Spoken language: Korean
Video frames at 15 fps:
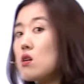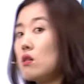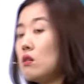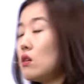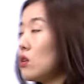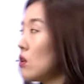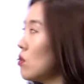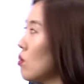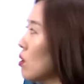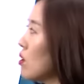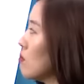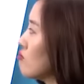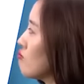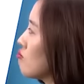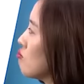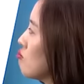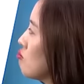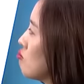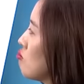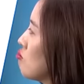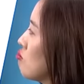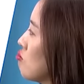이렇게 되는 거예요.
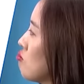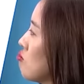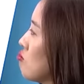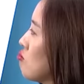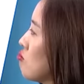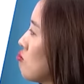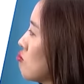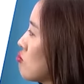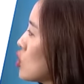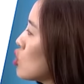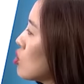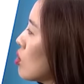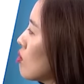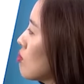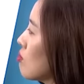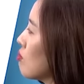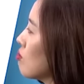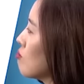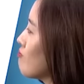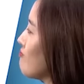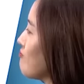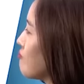그쵸? 음.